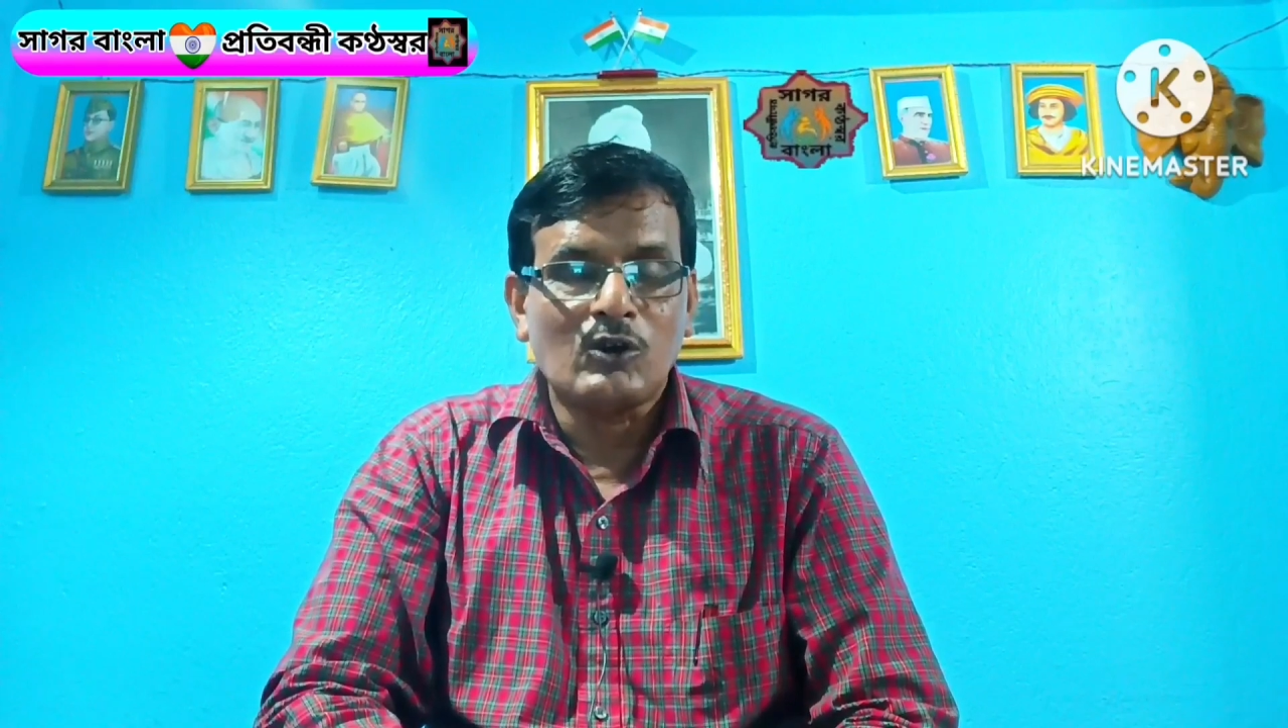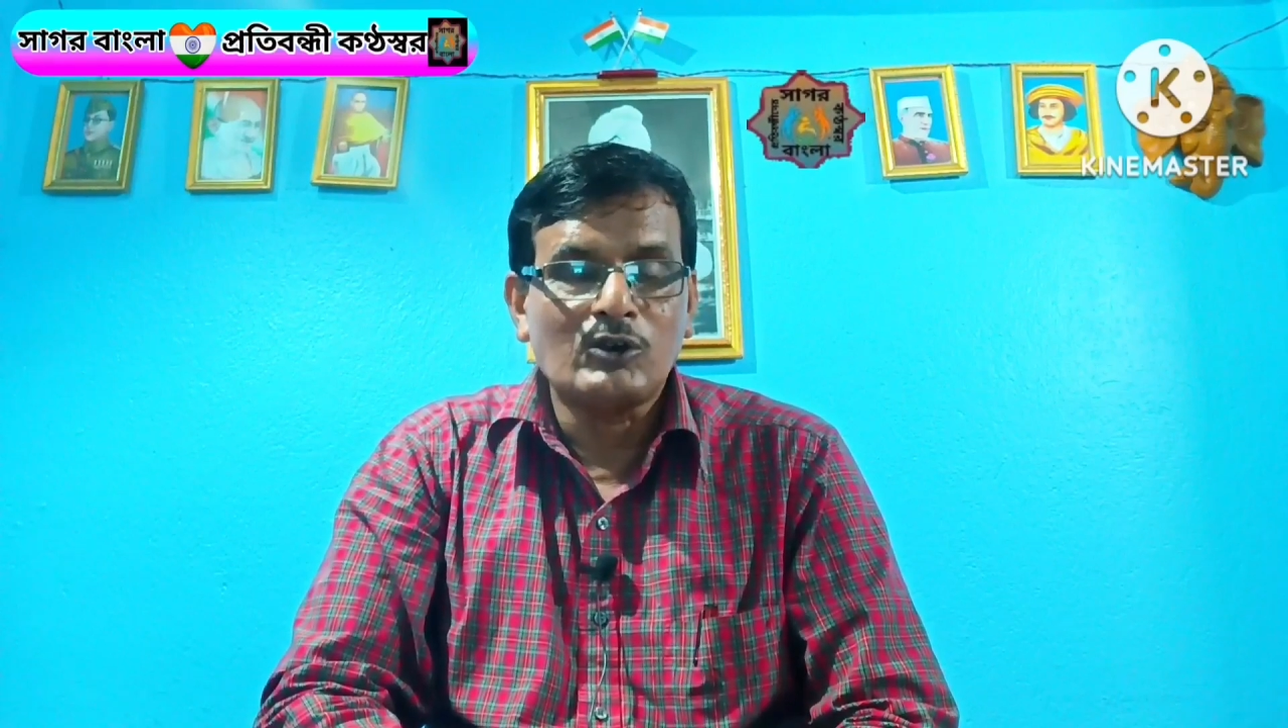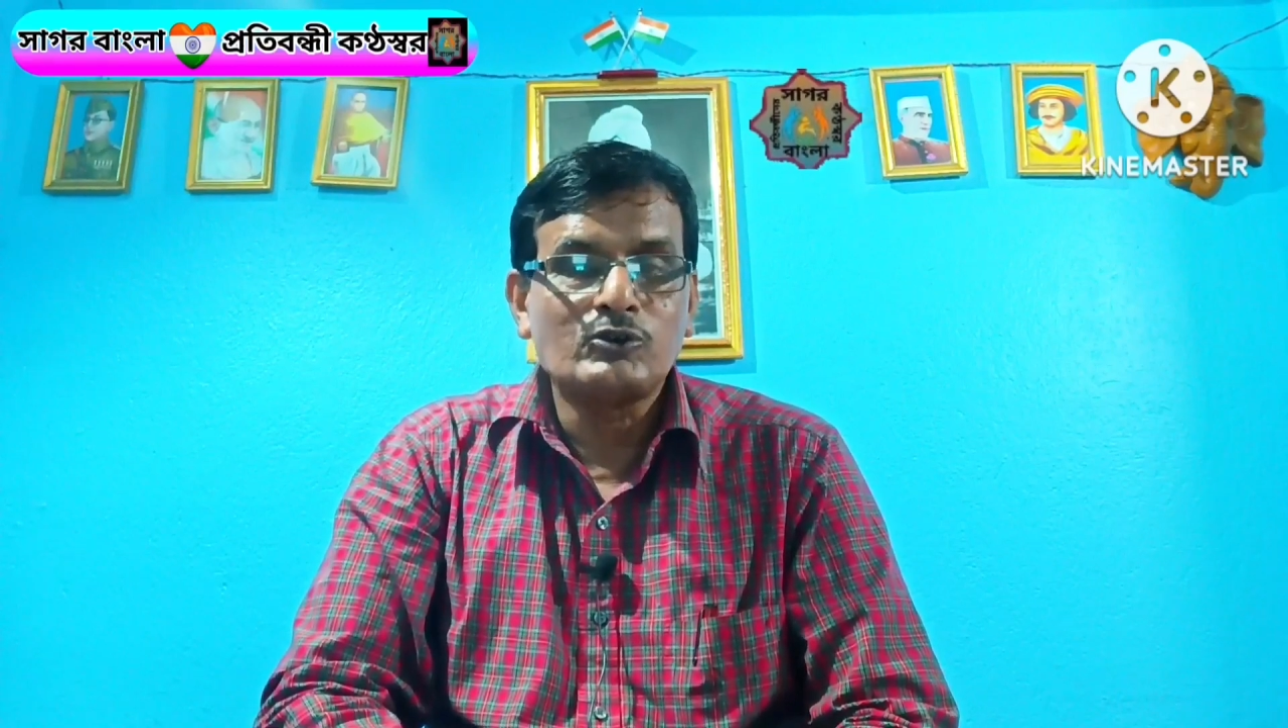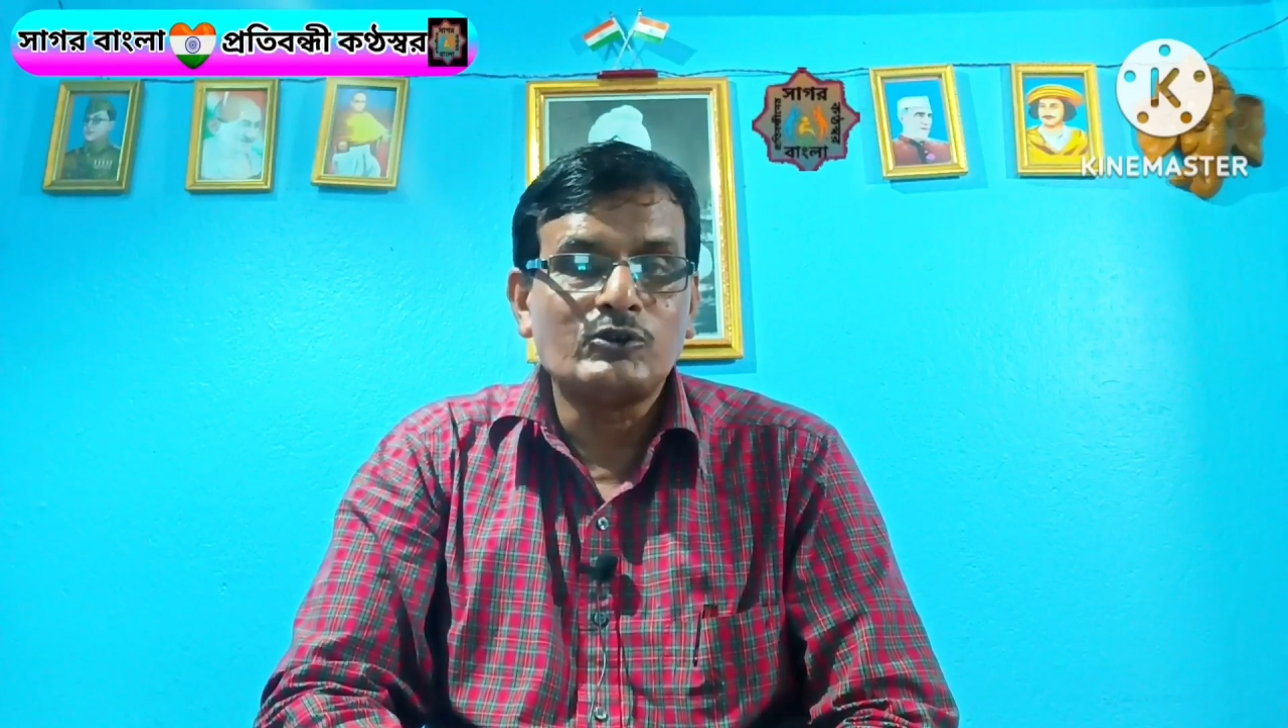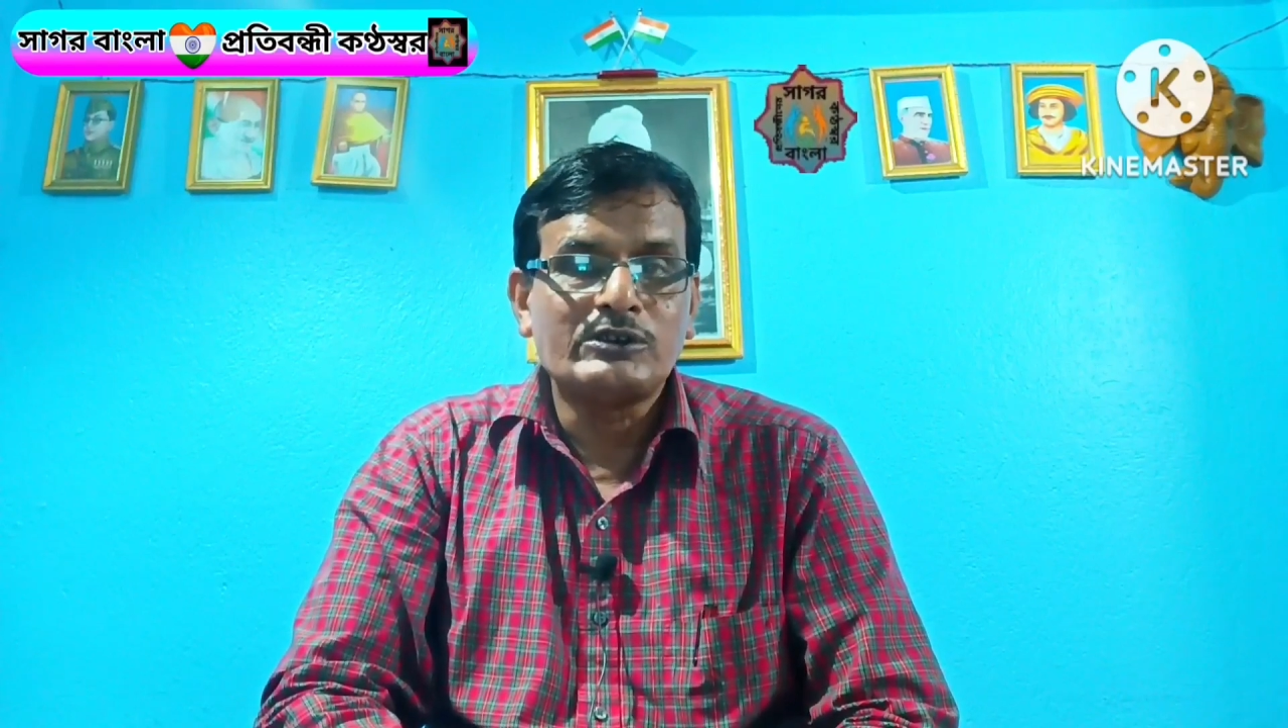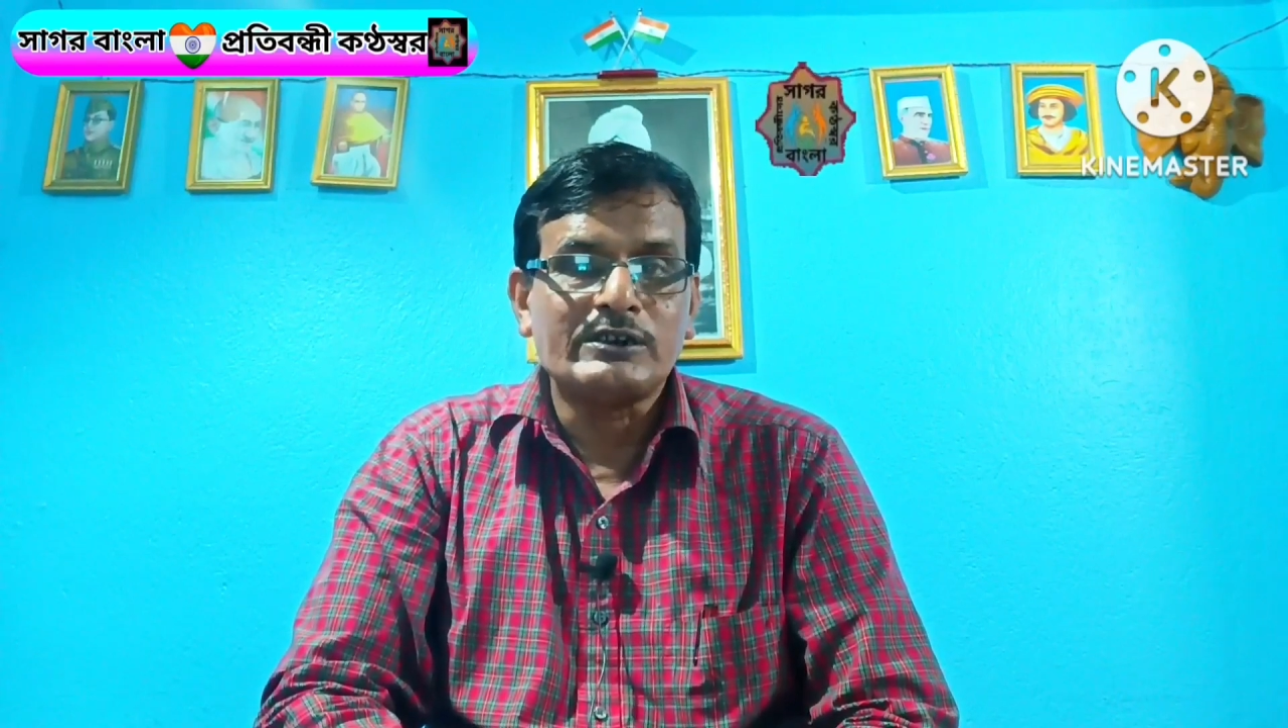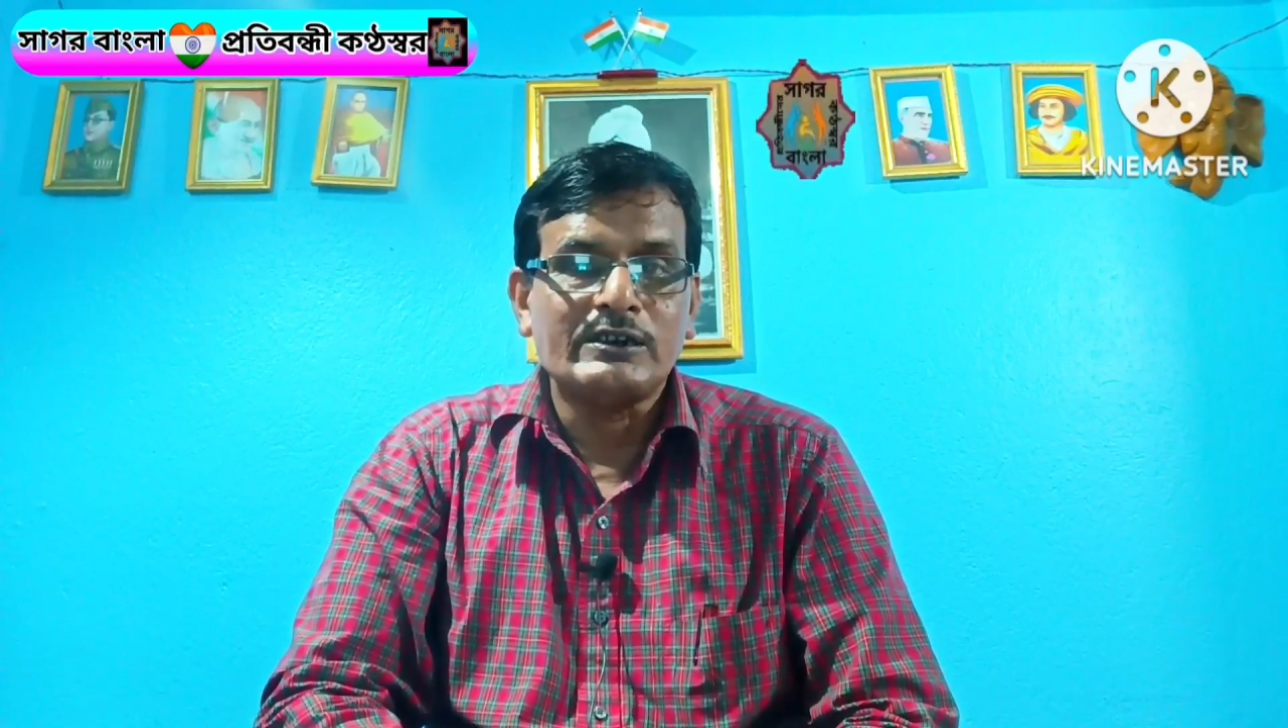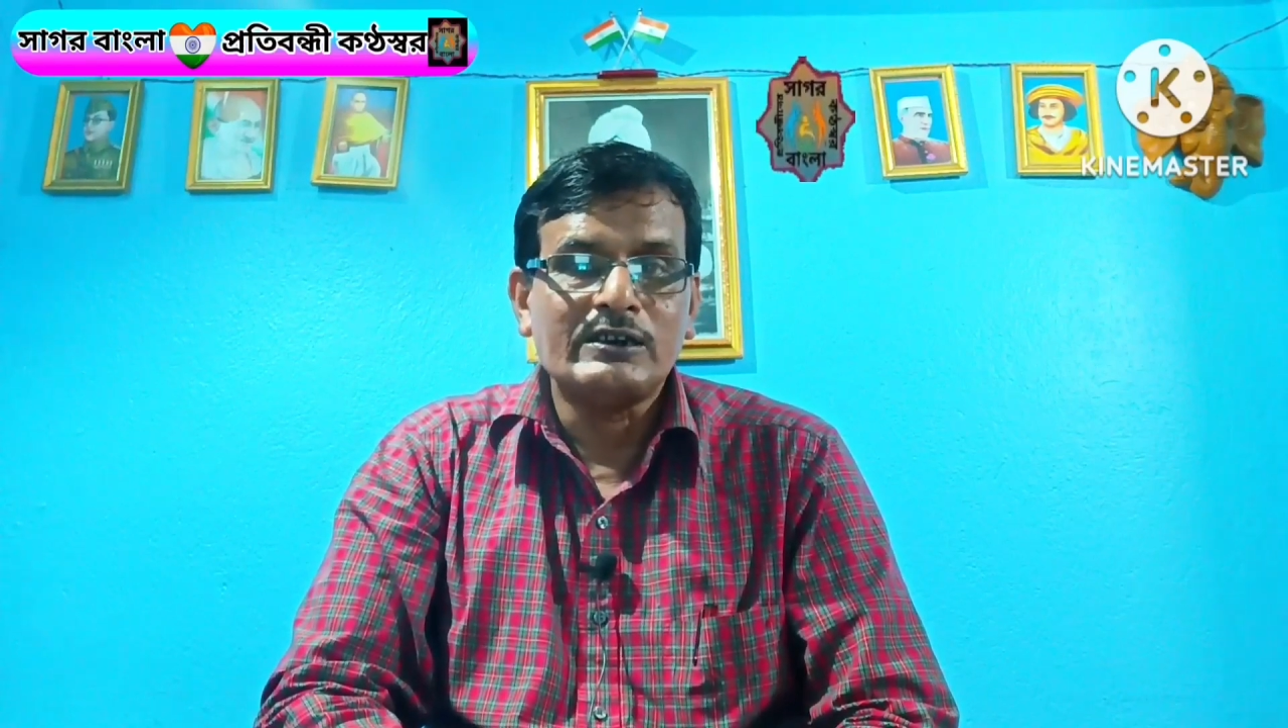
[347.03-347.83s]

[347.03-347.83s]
খরচ হচ্ছে